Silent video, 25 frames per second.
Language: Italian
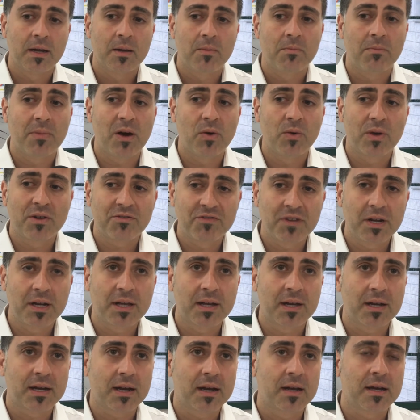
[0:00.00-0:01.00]
ma una
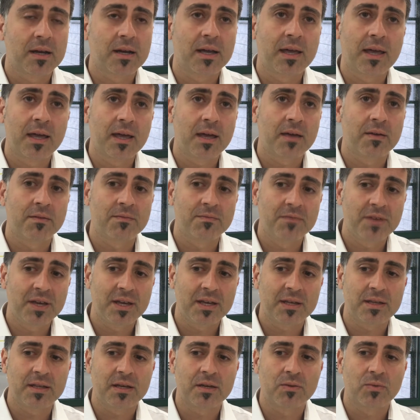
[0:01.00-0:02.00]
filiera che
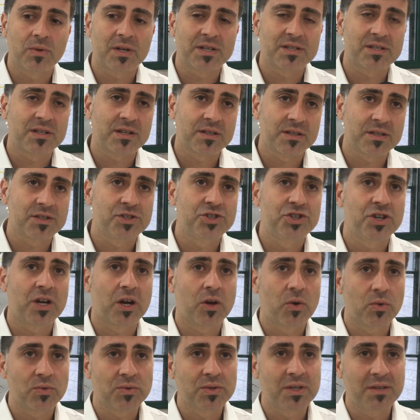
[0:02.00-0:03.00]
vede una strategia
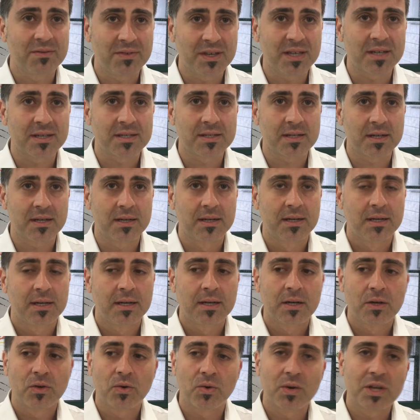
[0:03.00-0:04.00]
condivisa
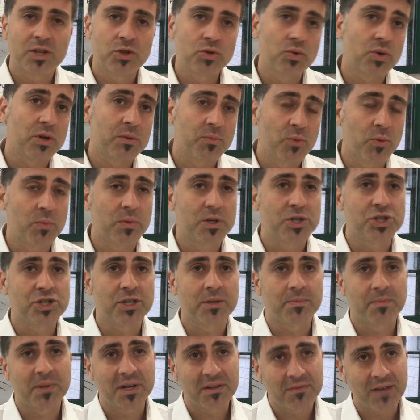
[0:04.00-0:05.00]
con attori pubblici
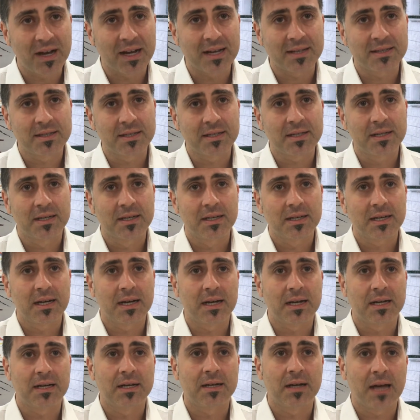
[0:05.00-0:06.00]
e privati
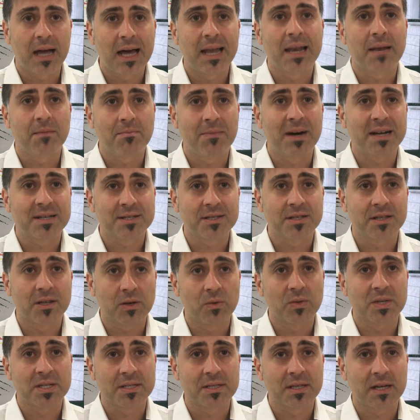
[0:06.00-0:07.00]
alla base di
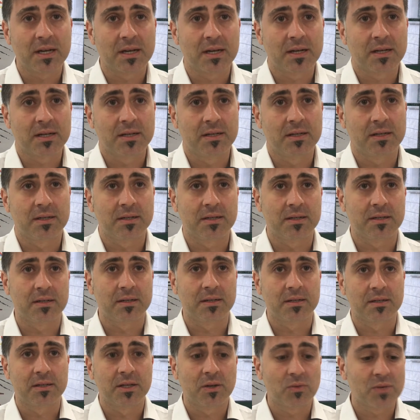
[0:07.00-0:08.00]
questa...
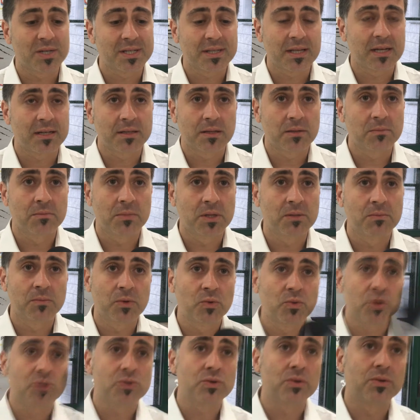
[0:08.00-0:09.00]
Eh, di questa di,
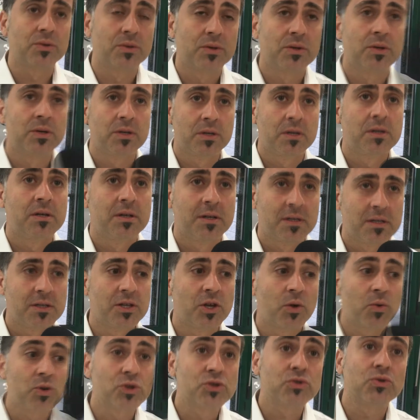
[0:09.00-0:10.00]
quest
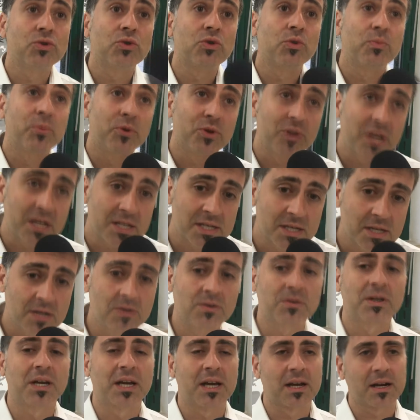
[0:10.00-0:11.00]
di questo gruppo di
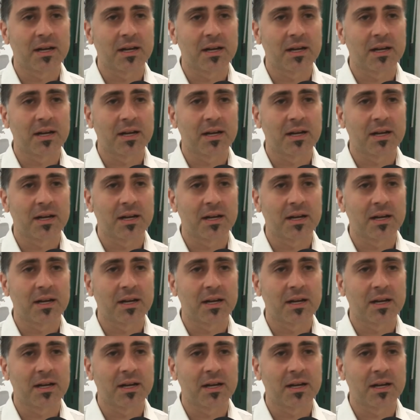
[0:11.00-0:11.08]
azioni che